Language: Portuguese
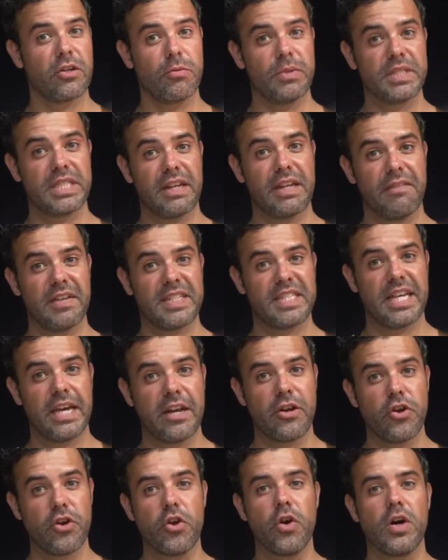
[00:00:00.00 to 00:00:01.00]
começar a fazer a
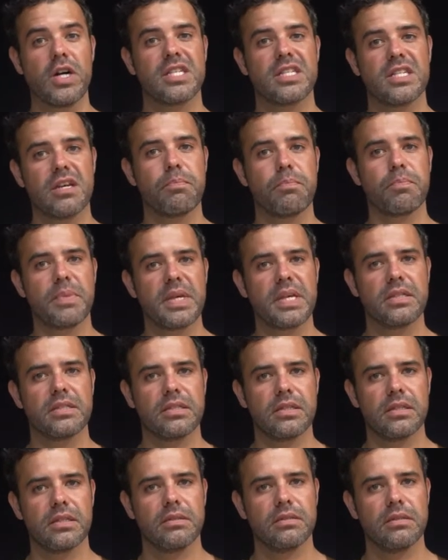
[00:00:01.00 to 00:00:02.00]
nossa
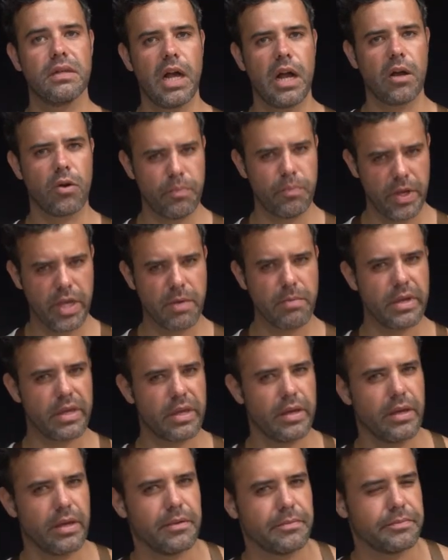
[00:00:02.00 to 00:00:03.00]
pizza. Acompanha-me
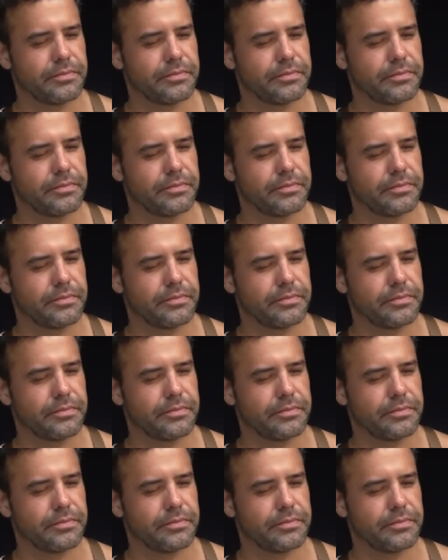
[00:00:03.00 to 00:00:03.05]
aqui.